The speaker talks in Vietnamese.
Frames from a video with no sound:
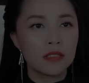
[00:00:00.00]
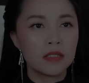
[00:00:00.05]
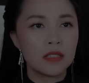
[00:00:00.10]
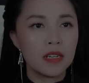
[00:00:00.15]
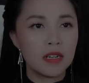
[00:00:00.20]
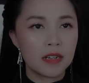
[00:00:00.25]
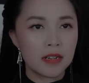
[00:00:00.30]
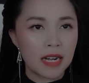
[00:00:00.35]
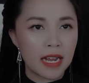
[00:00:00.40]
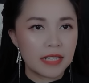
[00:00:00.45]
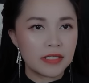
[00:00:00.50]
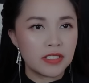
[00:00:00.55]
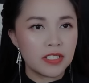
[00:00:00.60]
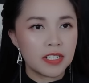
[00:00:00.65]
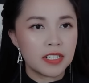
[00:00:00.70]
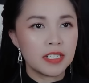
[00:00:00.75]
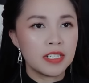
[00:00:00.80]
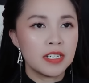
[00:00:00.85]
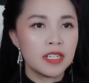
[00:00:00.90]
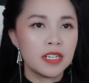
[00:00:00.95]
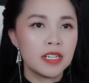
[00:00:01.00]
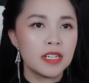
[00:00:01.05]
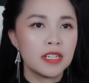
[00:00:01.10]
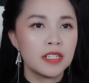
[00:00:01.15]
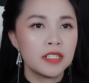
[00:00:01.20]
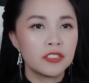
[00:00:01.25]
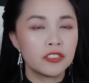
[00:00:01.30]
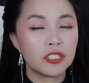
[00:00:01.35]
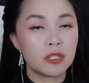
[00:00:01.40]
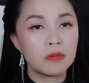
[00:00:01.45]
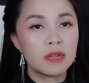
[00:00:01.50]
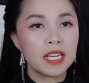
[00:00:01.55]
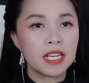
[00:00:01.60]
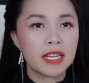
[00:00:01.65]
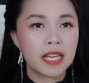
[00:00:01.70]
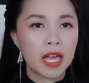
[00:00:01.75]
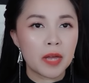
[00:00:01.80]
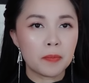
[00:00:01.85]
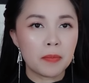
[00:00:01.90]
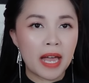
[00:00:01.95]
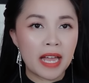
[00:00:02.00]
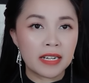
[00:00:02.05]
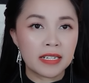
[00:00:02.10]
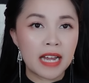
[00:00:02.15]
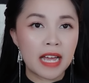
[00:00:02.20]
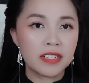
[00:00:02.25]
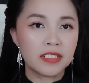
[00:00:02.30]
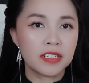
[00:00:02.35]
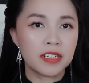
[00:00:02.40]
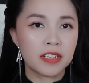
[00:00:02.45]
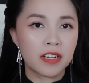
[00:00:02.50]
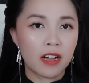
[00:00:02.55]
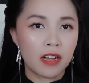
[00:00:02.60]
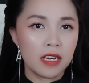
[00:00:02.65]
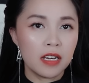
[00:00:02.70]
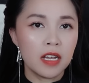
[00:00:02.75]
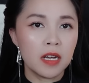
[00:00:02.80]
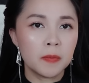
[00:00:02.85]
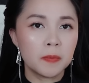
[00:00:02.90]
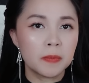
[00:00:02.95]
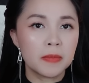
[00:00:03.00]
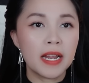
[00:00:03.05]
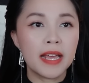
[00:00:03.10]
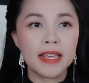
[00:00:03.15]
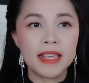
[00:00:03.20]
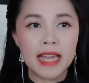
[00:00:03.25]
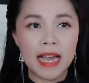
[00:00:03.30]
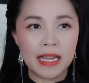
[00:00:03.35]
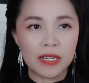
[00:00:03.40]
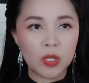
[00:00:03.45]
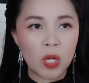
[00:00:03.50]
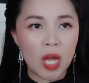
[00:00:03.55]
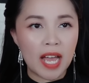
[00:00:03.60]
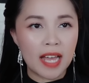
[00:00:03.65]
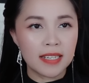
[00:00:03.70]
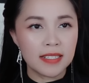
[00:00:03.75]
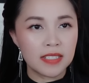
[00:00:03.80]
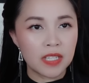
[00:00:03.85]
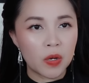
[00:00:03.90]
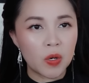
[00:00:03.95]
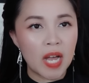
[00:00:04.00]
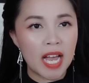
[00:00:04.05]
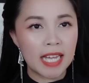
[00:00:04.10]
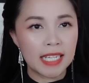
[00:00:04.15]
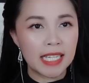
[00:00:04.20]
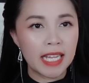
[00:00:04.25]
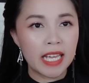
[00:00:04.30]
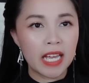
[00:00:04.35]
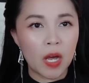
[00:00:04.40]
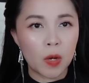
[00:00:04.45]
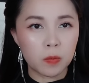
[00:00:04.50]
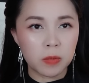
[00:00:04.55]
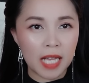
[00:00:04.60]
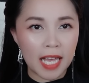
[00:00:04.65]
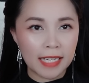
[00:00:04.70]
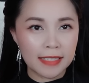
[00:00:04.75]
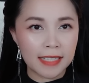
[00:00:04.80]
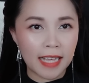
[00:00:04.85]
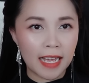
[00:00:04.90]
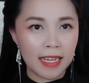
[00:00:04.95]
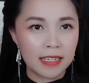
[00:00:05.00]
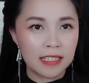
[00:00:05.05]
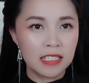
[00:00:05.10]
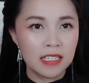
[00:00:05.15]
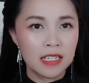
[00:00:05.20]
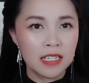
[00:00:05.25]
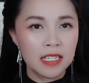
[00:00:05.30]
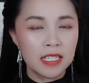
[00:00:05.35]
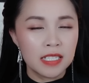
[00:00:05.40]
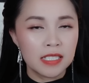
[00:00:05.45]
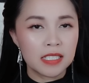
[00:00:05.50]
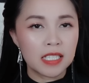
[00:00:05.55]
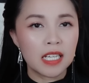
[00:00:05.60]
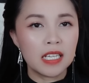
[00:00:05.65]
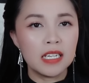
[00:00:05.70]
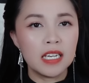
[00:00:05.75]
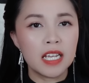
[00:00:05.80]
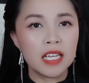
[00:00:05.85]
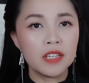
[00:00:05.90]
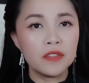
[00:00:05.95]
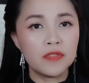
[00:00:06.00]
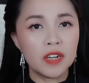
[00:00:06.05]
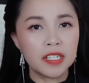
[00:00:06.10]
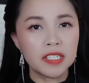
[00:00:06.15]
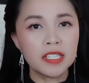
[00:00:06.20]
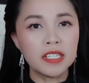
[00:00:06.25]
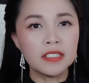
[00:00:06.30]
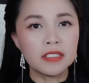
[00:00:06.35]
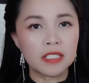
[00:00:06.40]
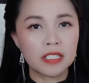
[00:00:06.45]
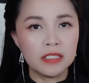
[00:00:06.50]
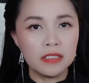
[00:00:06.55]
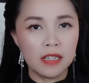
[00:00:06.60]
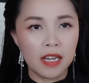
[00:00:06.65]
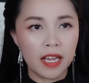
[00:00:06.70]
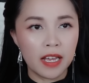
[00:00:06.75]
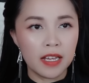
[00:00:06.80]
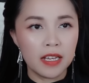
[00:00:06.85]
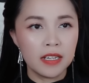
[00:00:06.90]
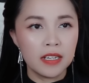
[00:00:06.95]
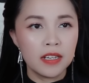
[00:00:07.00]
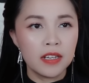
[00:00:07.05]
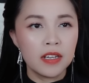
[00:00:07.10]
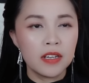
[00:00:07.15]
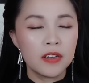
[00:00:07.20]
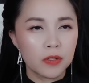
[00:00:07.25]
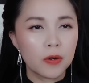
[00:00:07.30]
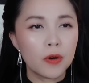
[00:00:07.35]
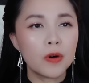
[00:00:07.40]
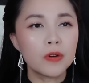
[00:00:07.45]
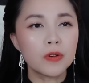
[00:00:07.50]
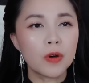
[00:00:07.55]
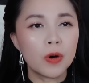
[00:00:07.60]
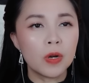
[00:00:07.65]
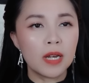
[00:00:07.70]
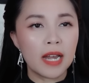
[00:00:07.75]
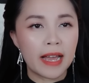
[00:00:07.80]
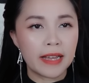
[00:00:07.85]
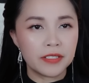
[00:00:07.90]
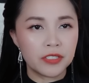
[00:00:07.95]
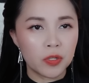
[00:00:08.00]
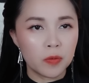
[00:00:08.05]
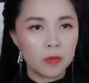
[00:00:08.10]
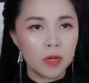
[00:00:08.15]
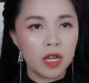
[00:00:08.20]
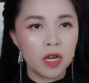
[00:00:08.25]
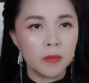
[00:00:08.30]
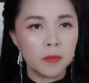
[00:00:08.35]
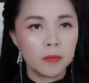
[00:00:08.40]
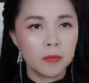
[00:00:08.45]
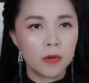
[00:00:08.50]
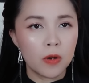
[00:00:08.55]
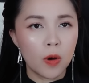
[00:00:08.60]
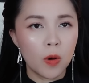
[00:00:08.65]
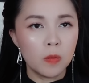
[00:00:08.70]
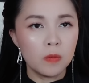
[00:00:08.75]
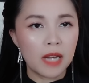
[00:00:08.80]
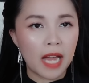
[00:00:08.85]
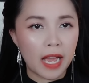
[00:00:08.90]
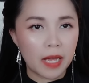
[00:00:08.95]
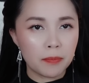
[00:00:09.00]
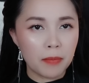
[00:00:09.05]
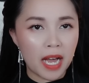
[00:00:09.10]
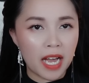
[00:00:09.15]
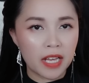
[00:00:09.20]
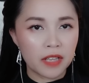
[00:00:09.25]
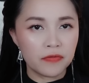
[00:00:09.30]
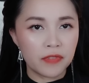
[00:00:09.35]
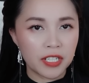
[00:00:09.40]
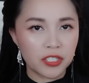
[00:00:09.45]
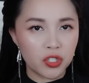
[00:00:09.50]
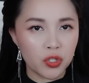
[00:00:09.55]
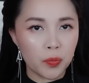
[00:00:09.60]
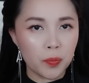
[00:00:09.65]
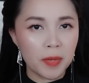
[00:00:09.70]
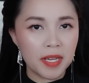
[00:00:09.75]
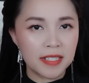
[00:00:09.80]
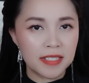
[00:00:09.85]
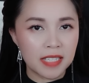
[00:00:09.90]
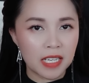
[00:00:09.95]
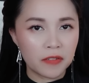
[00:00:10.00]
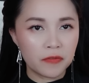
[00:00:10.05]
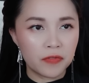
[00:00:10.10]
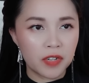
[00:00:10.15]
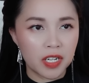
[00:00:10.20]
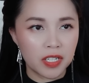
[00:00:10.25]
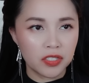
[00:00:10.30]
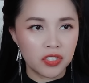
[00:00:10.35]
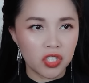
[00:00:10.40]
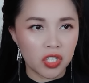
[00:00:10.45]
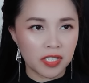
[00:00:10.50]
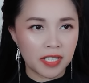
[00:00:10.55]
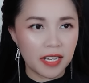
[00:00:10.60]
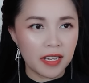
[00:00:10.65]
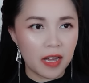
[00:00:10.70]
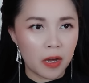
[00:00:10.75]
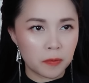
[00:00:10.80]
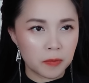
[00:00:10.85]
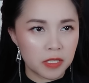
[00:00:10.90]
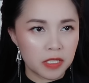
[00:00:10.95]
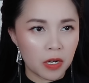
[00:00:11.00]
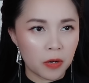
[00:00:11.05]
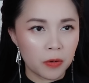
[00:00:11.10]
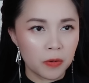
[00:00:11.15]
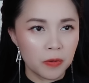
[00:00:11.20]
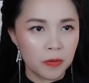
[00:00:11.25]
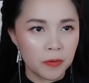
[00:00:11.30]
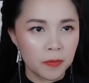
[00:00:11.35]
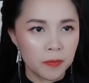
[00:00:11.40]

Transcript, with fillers: Giờ ra chơi, trong khi các bạn đã rời khỏi lớp để giải tỏa sau hai tiết học căng thẳng, thì Lý vẫn như thường lệ. Cô ngồi lại trong lớp, ôn lại bài và chuẩn bị sách vở cho tiết học sau